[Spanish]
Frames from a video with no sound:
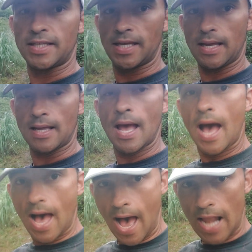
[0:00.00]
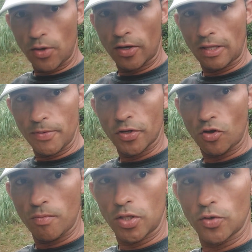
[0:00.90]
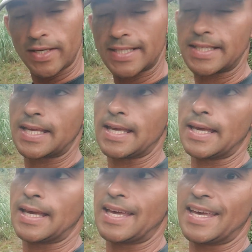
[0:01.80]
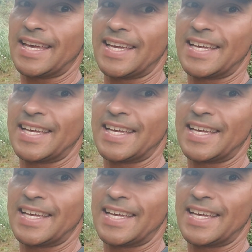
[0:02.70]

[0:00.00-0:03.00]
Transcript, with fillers: sí, algo que también yo recomiendo es que